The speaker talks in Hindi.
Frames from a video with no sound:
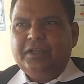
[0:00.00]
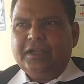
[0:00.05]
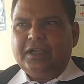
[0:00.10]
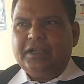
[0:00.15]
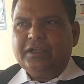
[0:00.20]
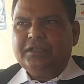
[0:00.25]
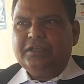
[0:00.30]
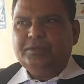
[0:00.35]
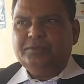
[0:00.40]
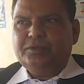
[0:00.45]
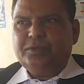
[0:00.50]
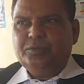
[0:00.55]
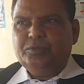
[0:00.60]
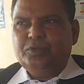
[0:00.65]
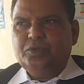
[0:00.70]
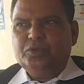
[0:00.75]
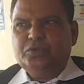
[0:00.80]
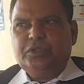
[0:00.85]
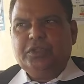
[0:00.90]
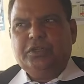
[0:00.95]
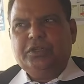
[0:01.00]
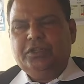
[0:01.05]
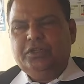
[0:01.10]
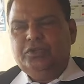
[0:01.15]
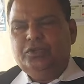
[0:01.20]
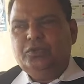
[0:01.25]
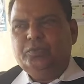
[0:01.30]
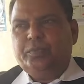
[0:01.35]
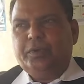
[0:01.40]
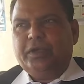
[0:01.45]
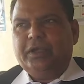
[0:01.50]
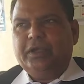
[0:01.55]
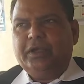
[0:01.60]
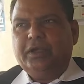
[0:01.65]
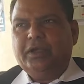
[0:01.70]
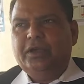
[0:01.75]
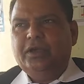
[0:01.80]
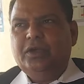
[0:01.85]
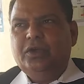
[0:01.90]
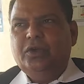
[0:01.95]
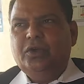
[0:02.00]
लगा कि अब समझौता नहीं हो पाएगा